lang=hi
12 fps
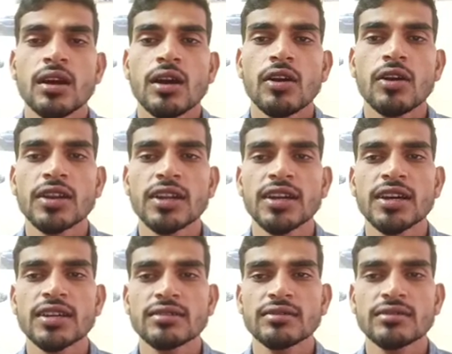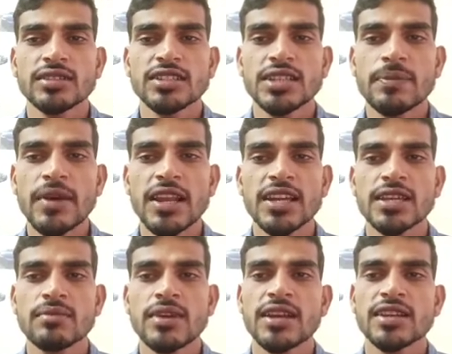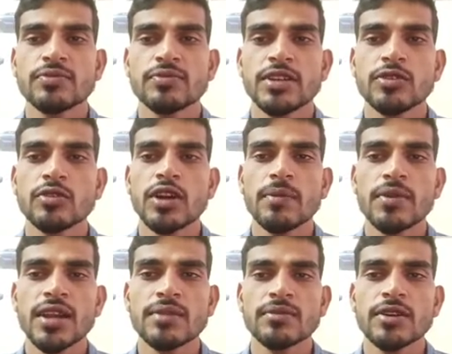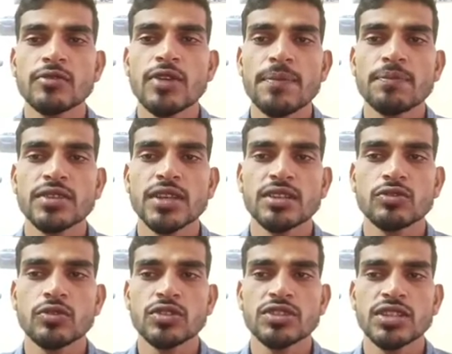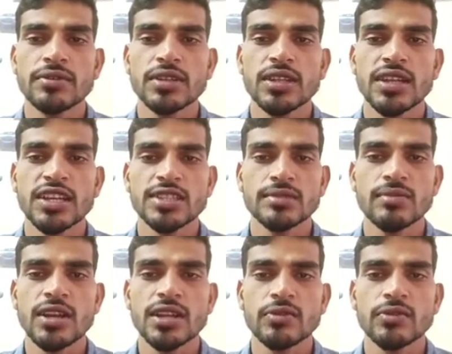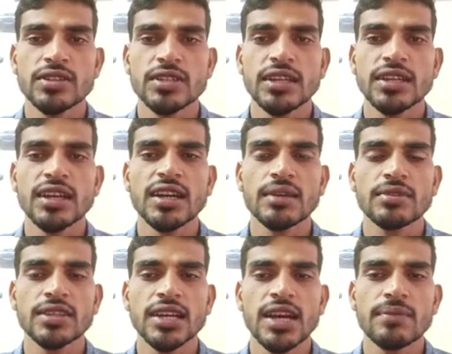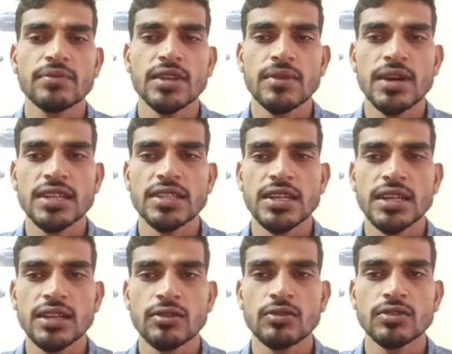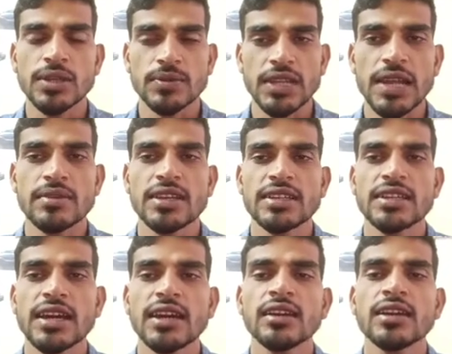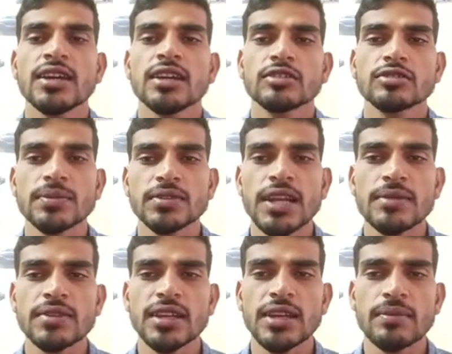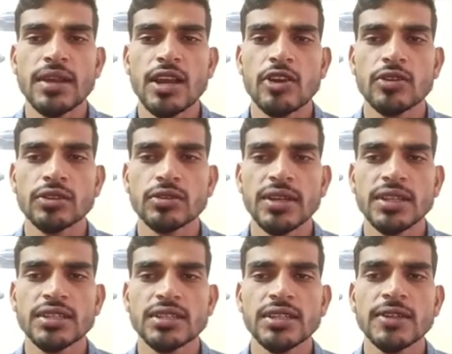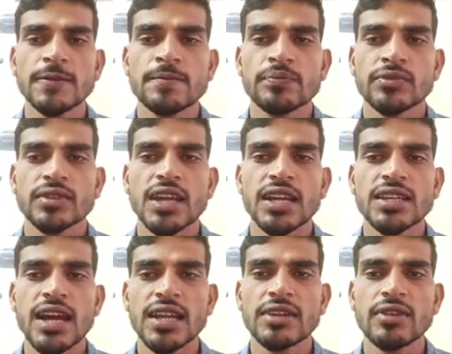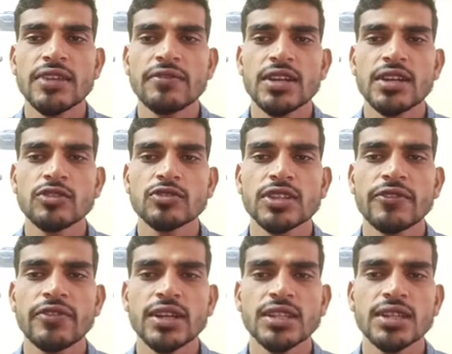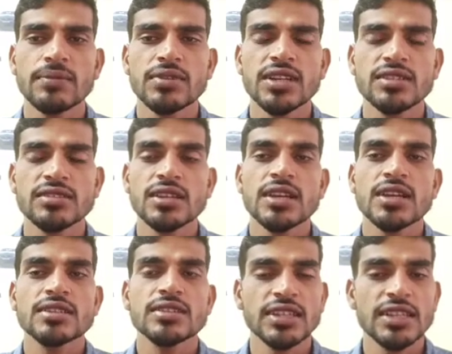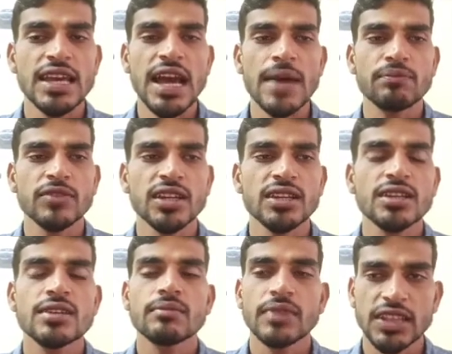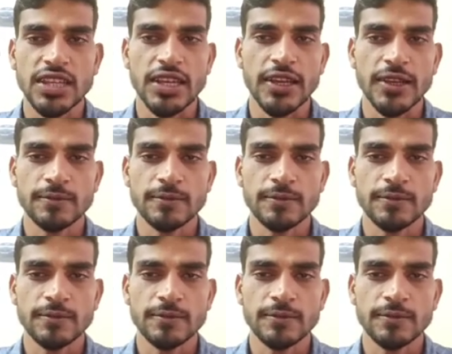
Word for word: और इससे पहले कि मैं इस वीडियो का प्रारंभ करूं आपसे एक छोटी सी निवेदन है कि स्मॉल रिक्वेस्ट है कि अगर अभी तक आपने हमारे चैनल को सब्सक्राइब नहीं किया है तो सब्सक्राइब करके बेल आइकॉन दबा दीजिए ताकि आने वाले वीडियोस की फर्दर अपडेट्स सीधे आप तक मिलती रहे